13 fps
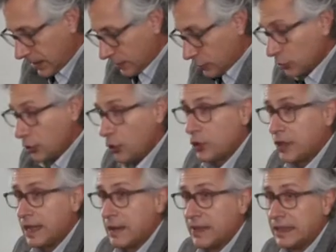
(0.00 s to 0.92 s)

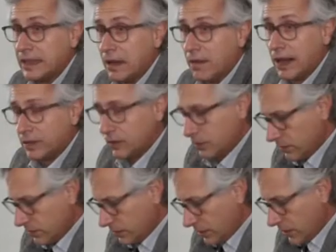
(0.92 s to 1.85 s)
Sociológicamente
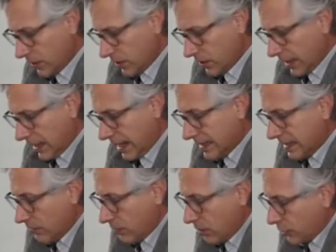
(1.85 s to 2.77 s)
hablando, la
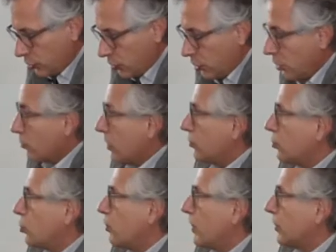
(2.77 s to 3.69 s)
individuación no es un
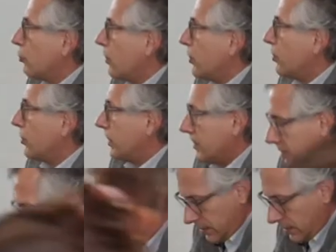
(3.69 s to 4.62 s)
supuesto a priori,
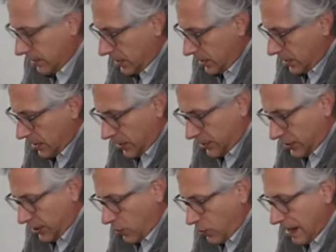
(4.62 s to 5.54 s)

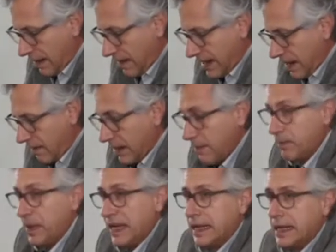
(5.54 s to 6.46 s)
sino una variable
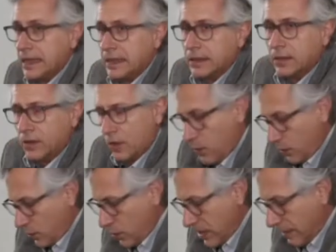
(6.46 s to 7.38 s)
empírica
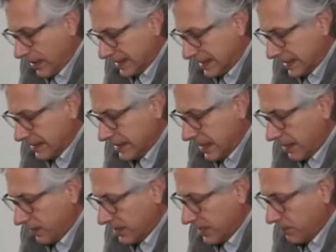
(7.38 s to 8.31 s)
cuya presencia
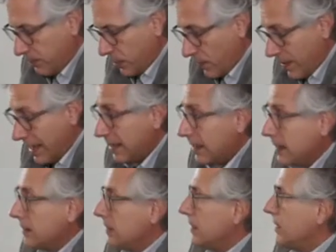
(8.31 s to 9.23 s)
debe ser
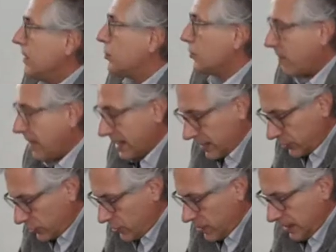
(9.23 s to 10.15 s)
probada y sus
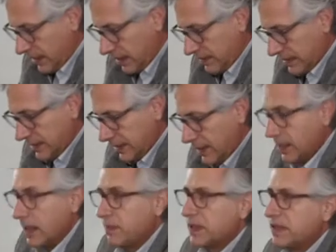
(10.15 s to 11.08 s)
variaciones deben
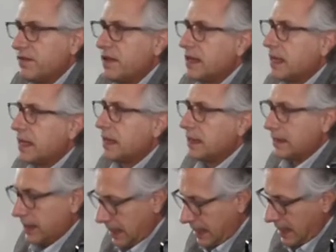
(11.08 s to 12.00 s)
ser especificadas
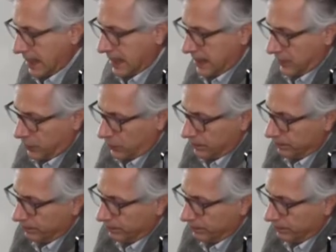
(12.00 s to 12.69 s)
en cada caso.